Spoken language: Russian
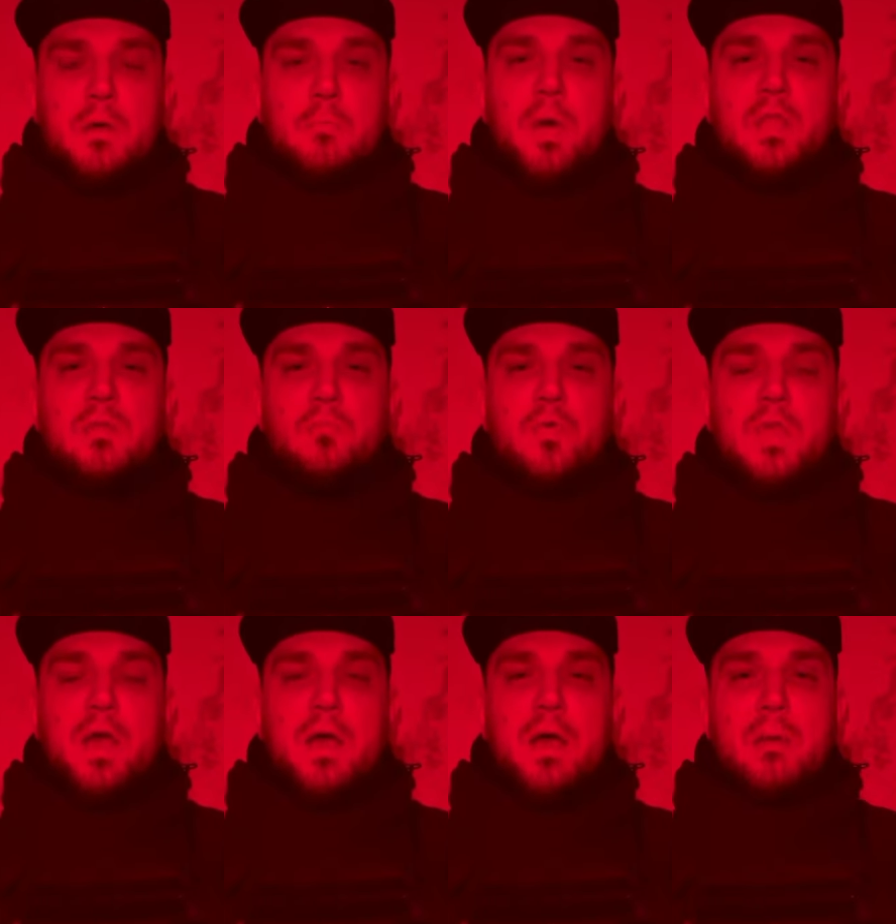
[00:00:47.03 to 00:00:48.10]
Поэтому
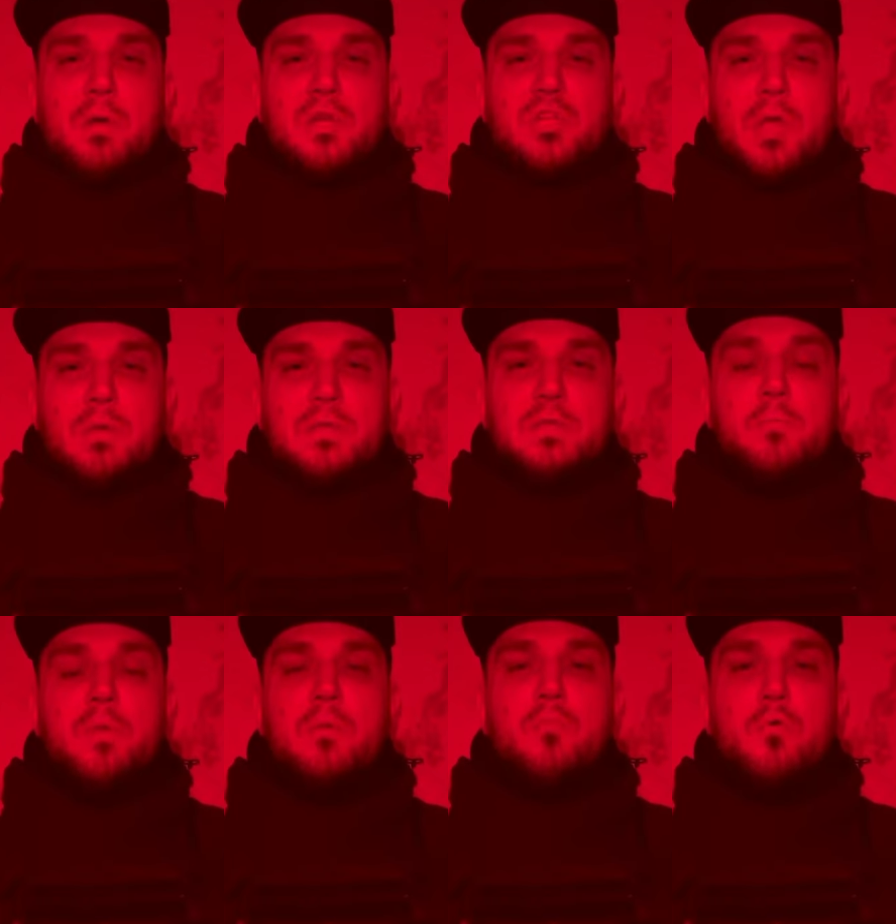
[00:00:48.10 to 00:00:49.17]
я обращаюсь
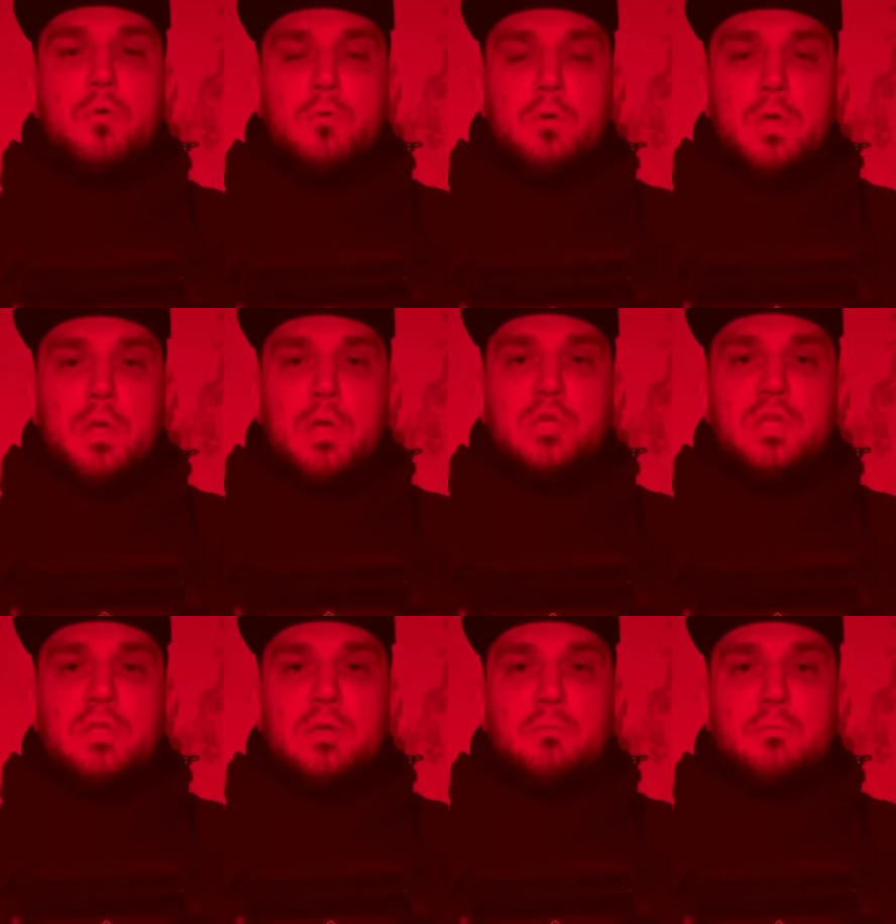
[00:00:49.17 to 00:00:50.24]
напрямую к
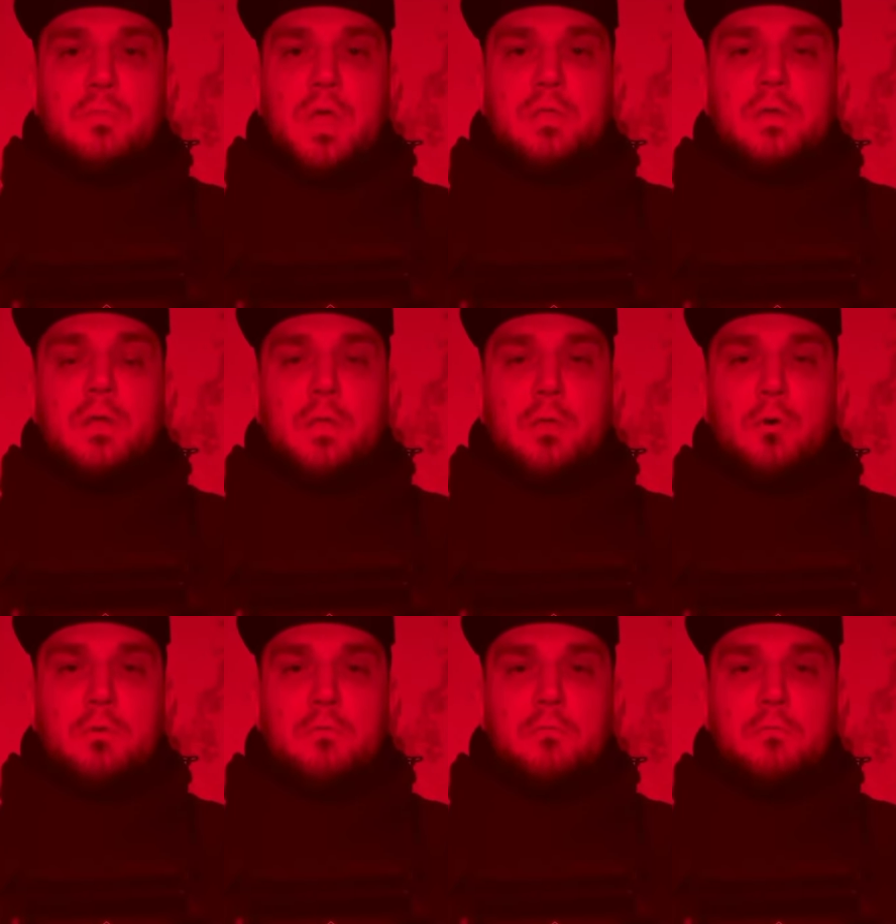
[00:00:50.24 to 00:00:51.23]
жителям этих регионов.